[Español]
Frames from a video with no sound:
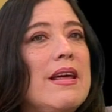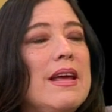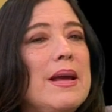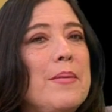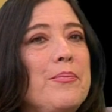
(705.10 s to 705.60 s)

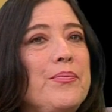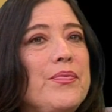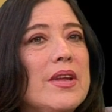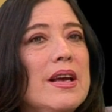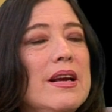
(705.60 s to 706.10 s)
de
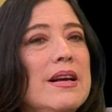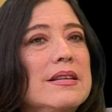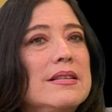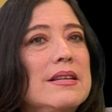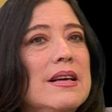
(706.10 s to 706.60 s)
mm,
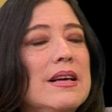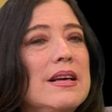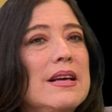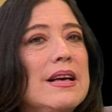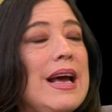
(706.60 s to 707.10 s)

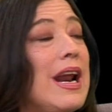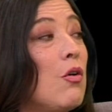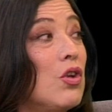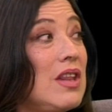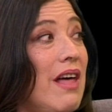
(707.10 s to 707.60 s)
este Cara
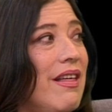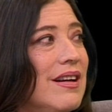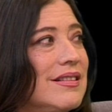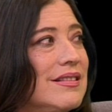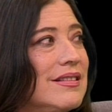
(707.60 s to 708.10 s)
Cortada,